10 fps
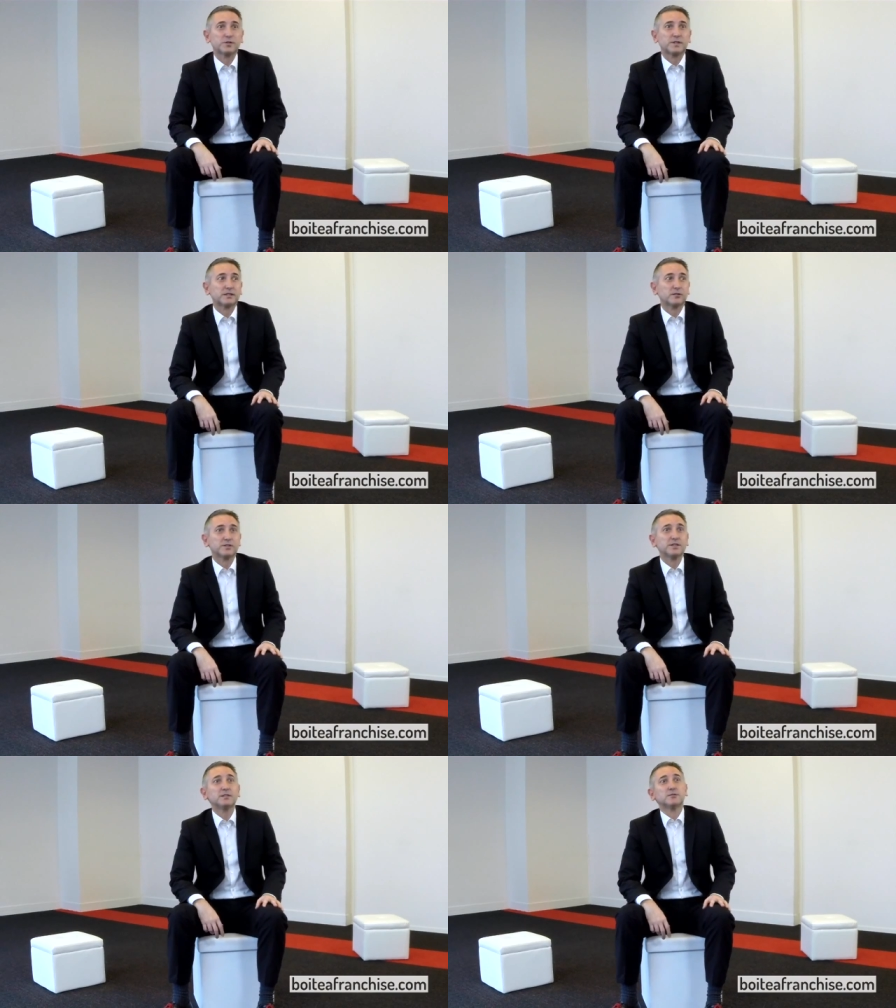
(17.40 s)
ceci
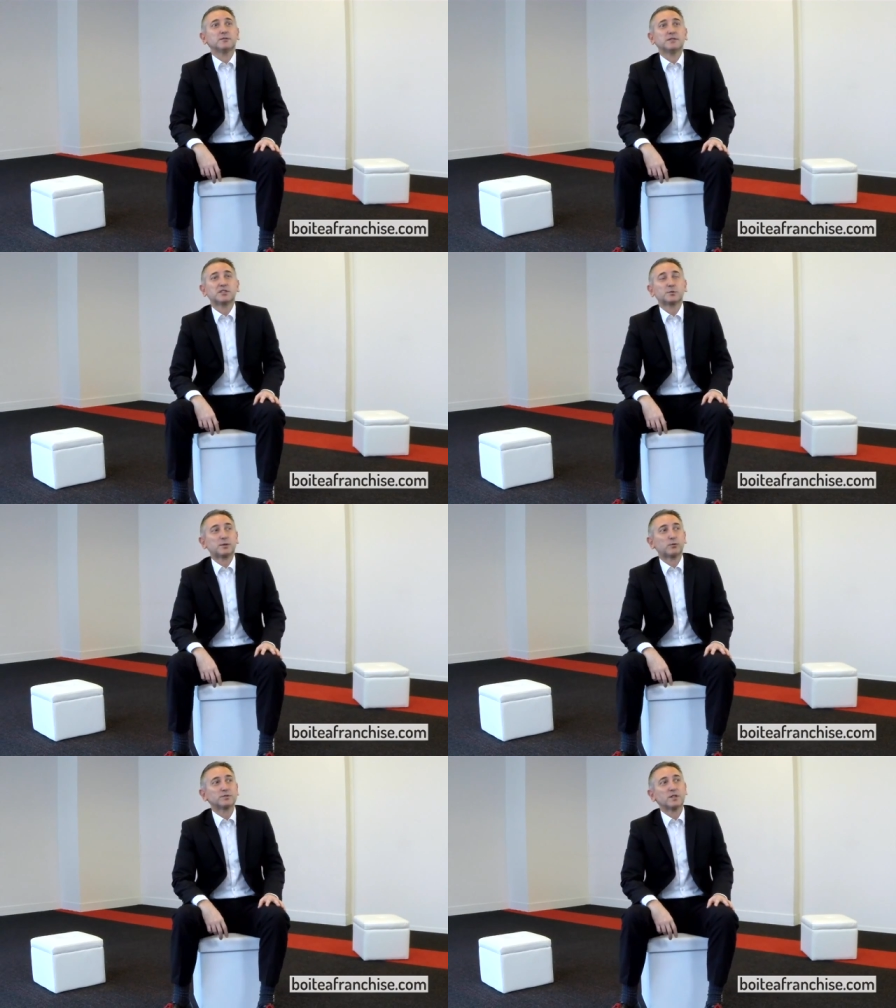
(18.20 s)
étant dit, euh, les
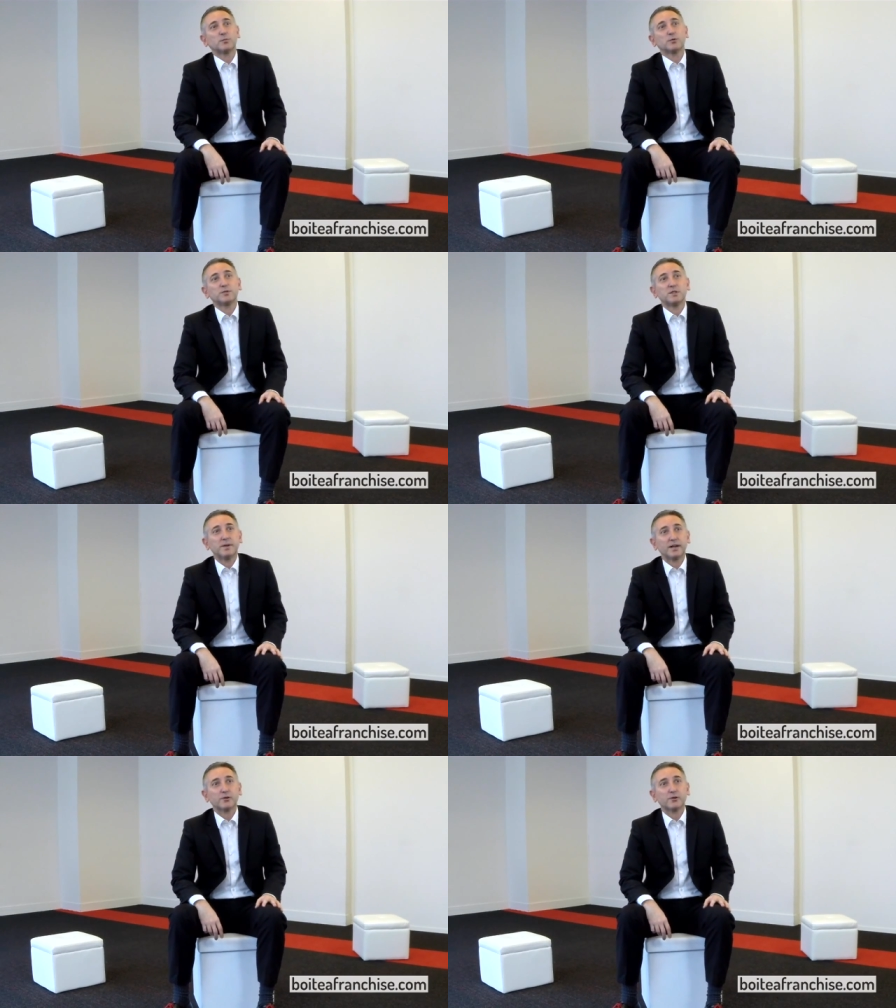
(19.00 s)
experts comptables ont une